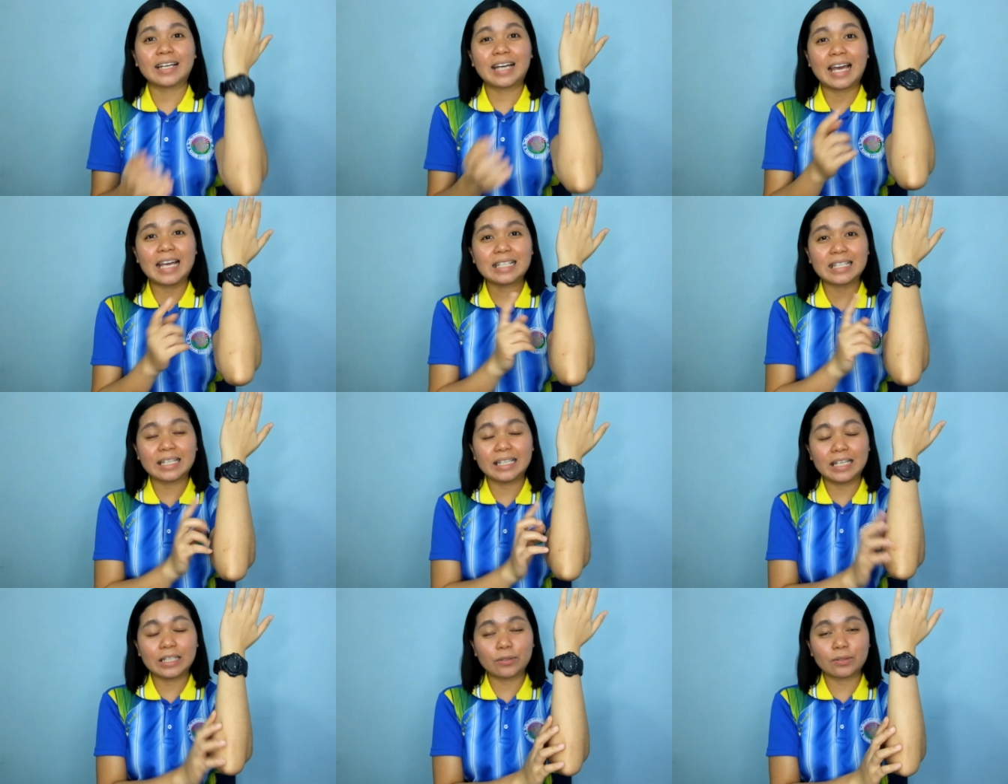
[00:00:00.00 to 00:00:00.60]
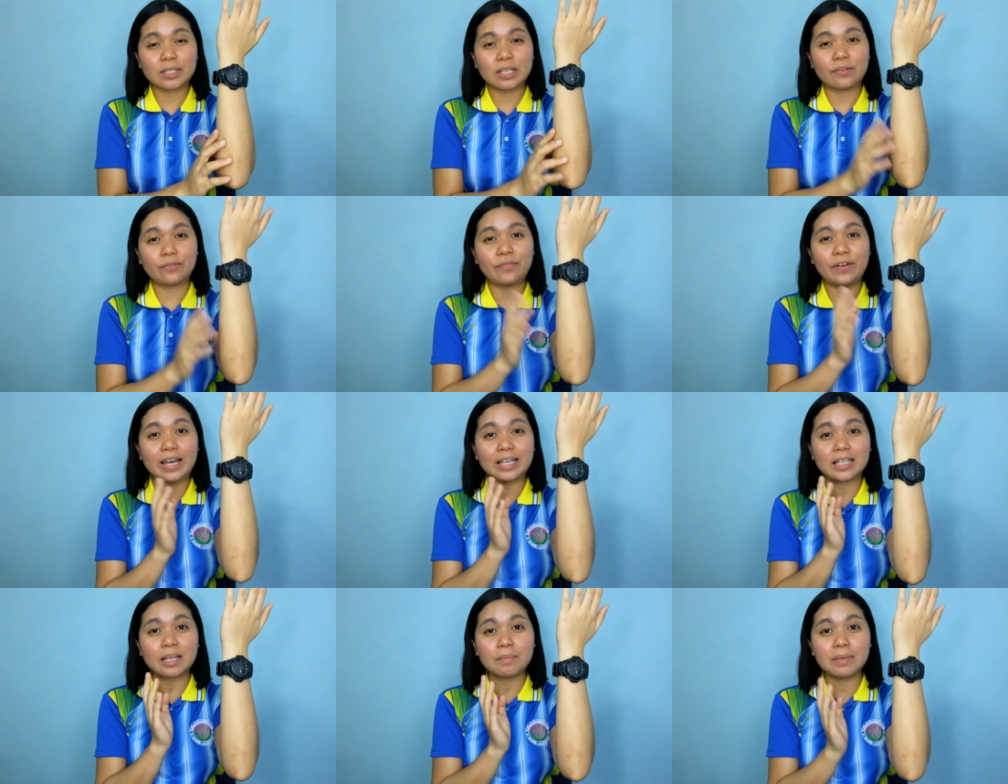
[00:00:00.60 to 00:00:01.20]
Kaysa dito sa
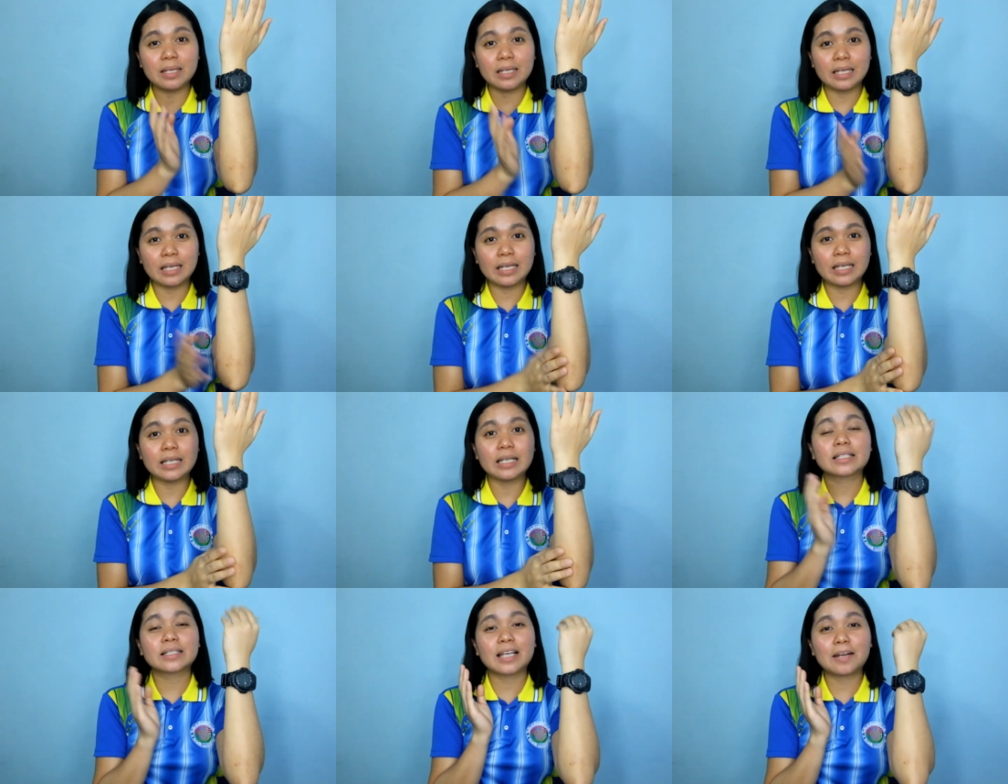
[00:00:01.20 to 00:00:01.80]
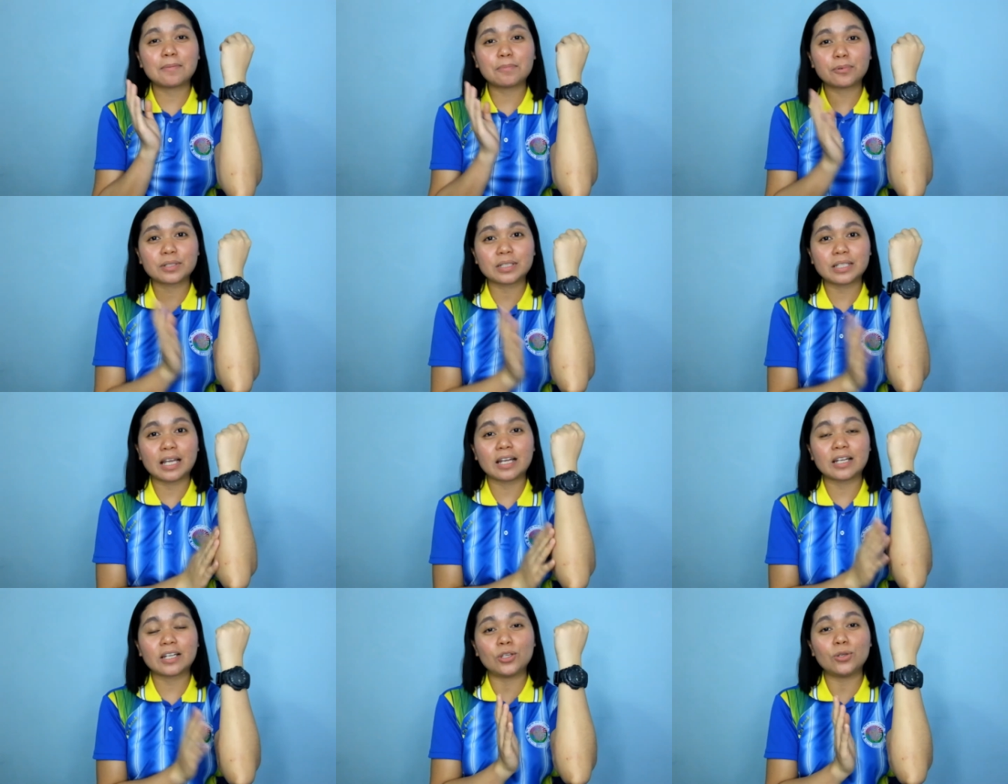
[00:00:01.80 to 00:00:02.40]
vitamin E, Sun
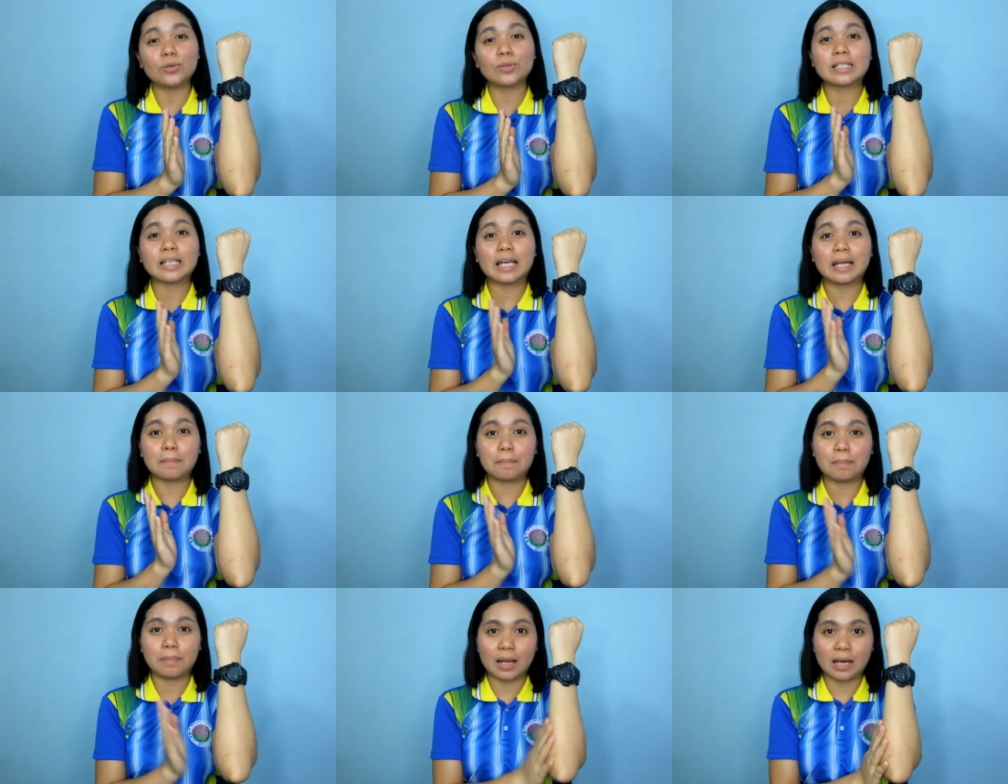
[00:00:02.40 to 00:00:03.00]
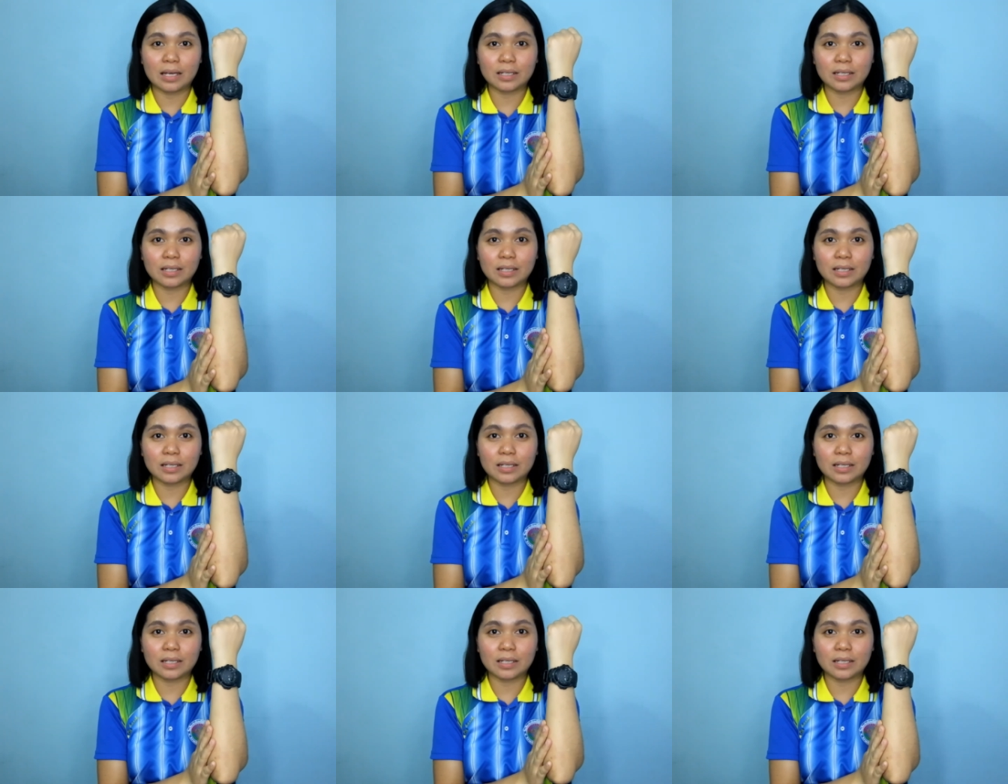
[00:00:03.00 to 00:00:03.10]
Protect Q10+.